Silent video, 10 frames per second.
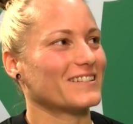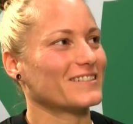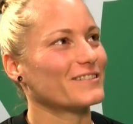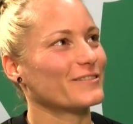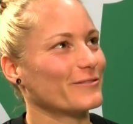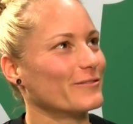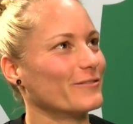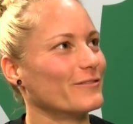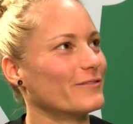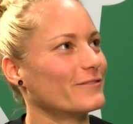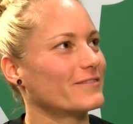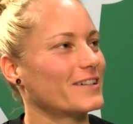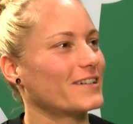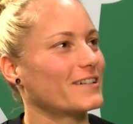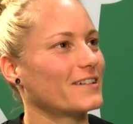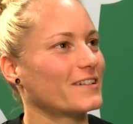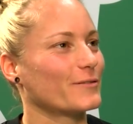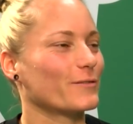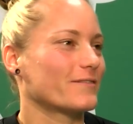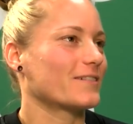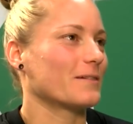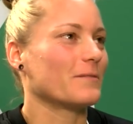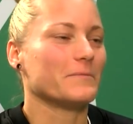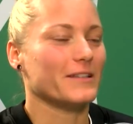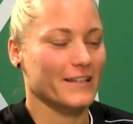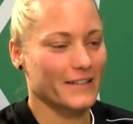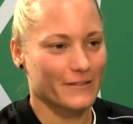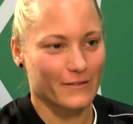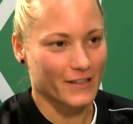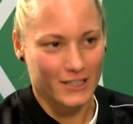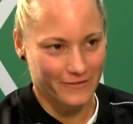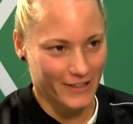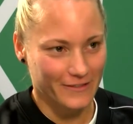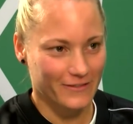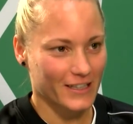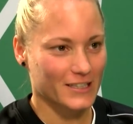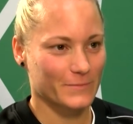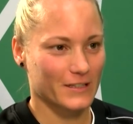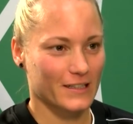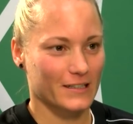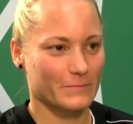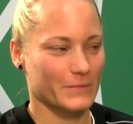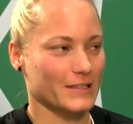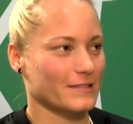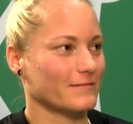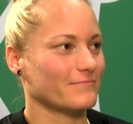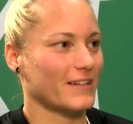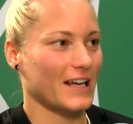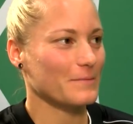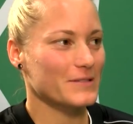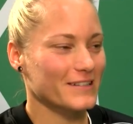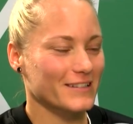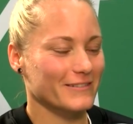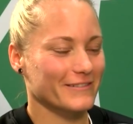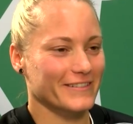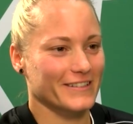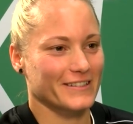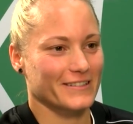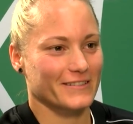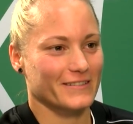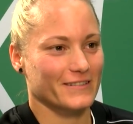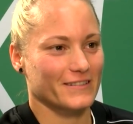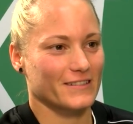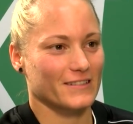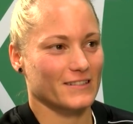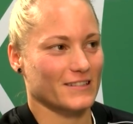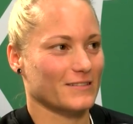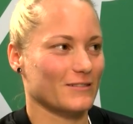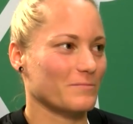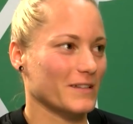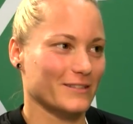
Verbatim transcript: das ist so, also kann man mit Hähnchen oder Schweinfleisch machen, mit Erbsen und okay. Das guckt man